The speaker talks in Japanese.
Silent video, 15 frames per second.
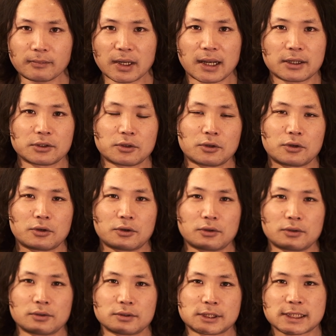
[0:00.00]
あの
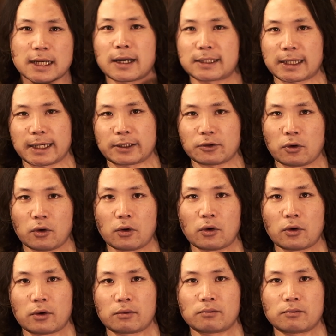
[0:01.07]
使わない
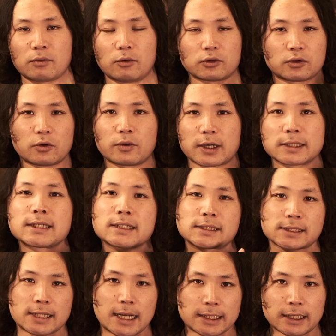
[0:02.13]
と。オートフォーカスは
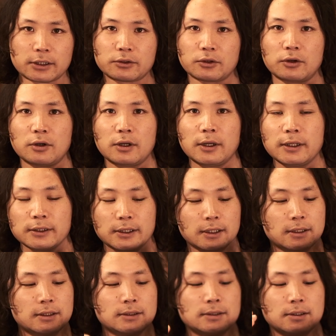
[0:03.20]
使わないと。
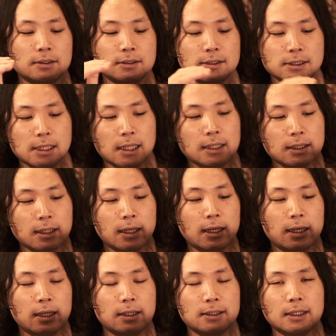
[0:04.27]
でさ
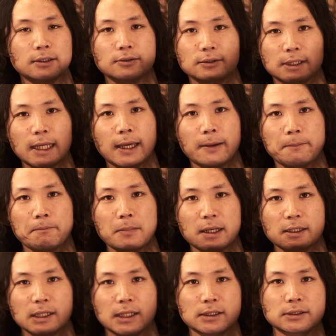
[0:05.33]
えー、なので
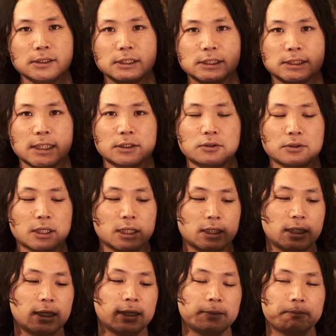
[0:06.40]
マニュアルにした時
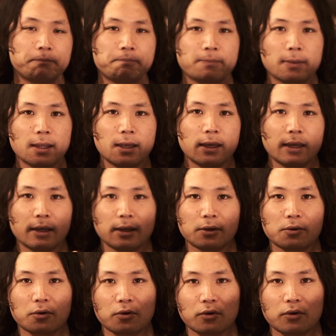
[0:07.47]
に
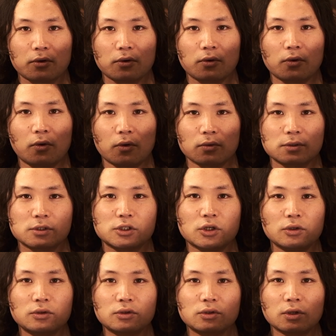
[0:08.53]
こう
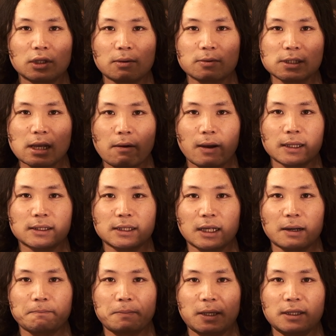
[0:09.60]
ちょっとでも触った
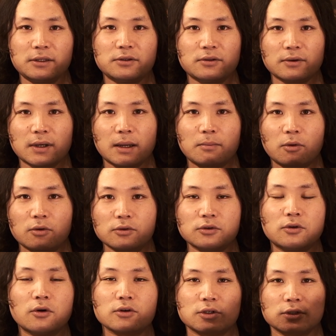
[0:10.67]
らピントがもう
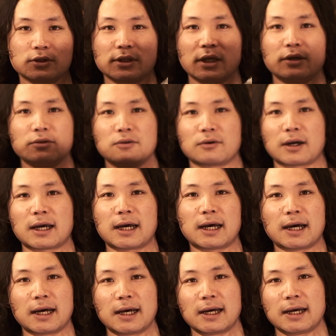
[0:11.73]
動くっていうのが